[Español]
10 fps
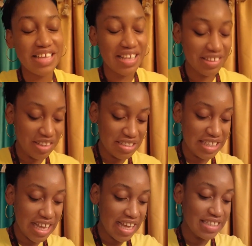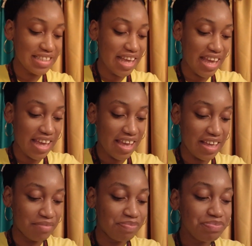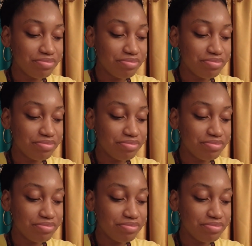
Entonces, eh,